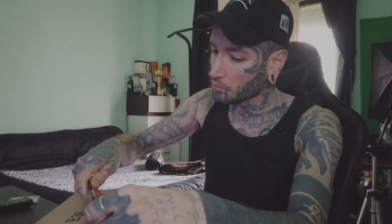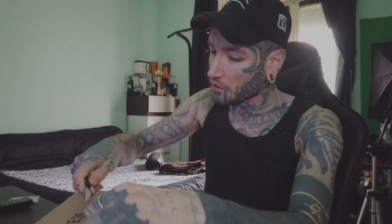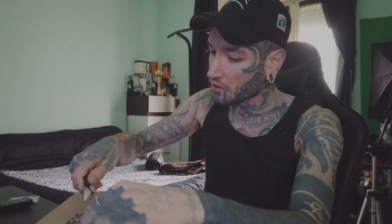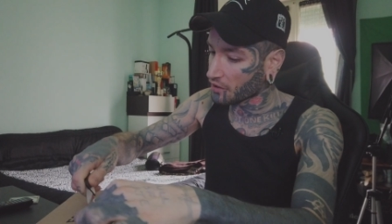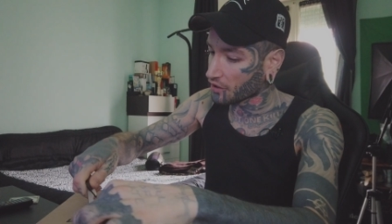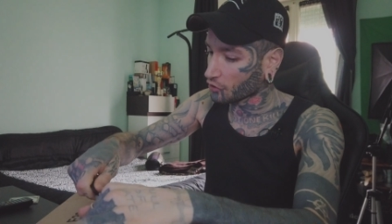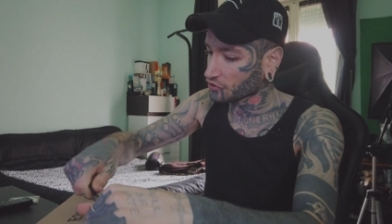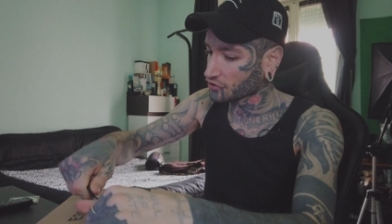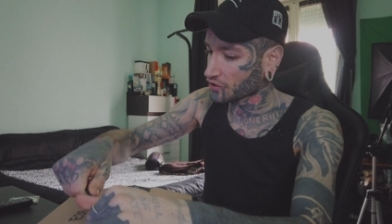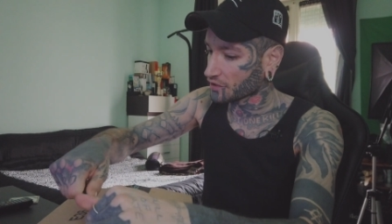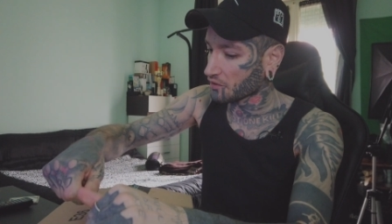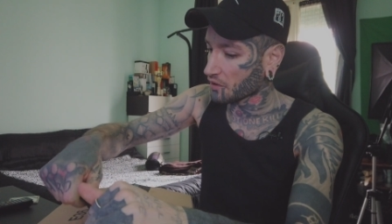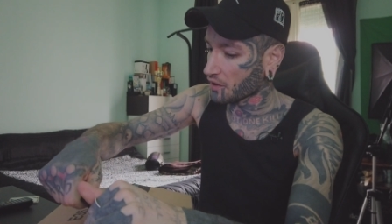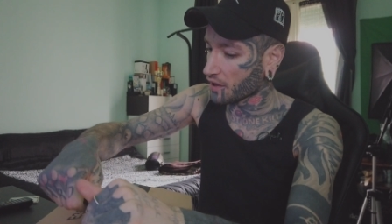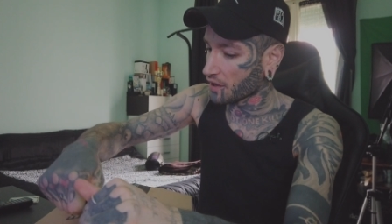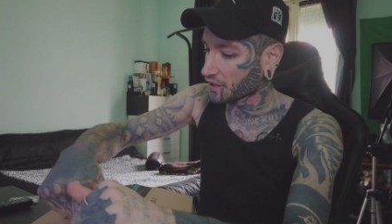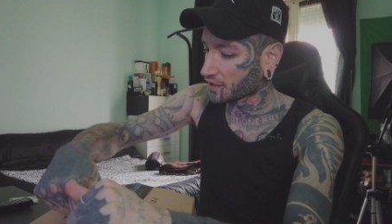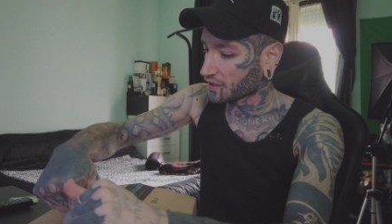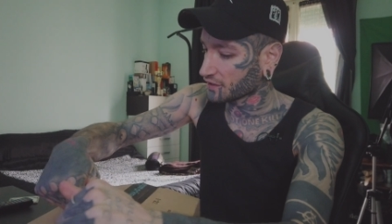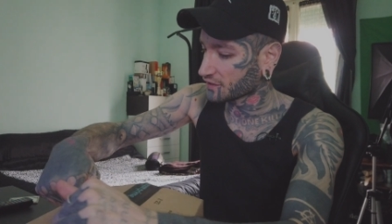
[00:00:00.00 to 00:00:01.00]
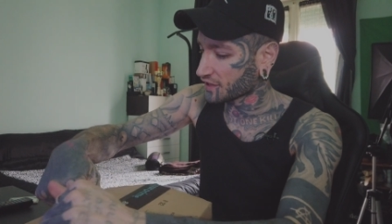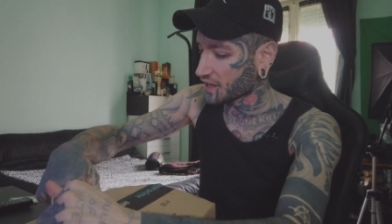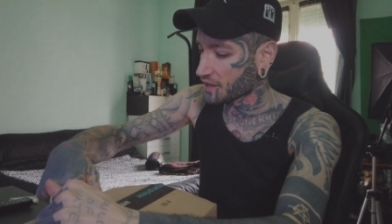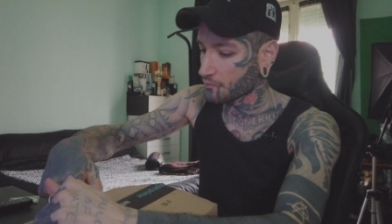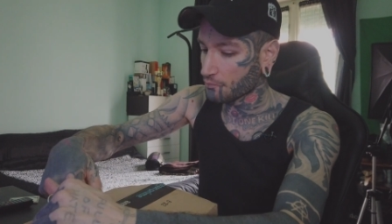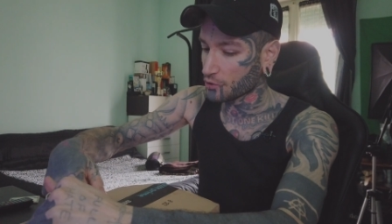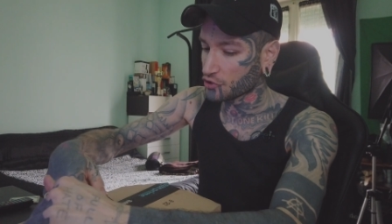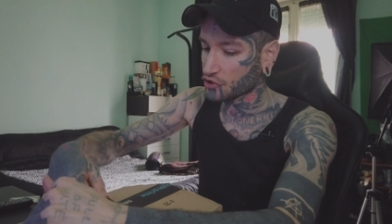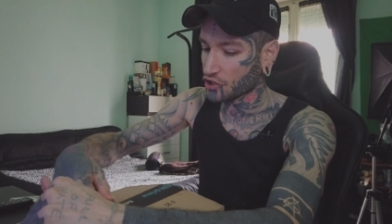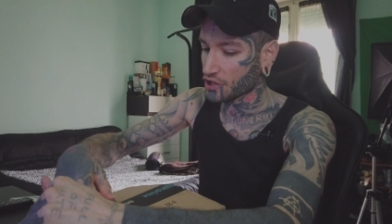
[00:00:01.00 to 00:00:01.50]
poi è una cosa vabbè, anche
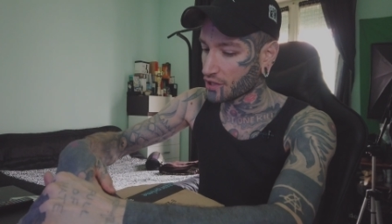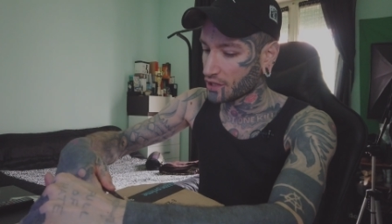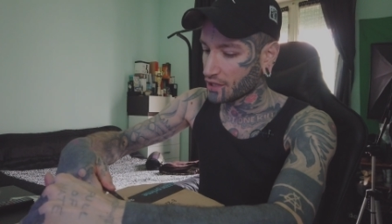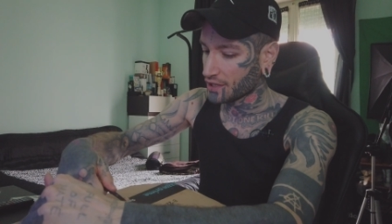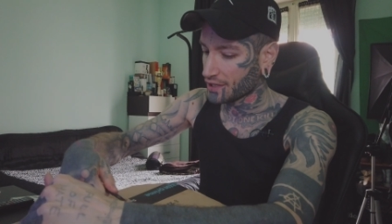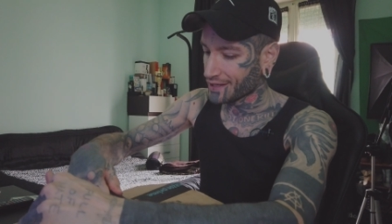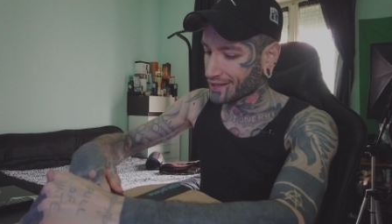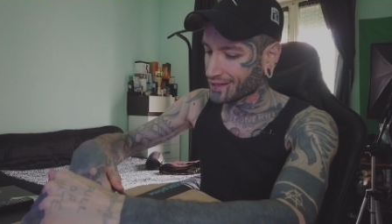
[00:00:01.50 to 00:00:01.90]
semplice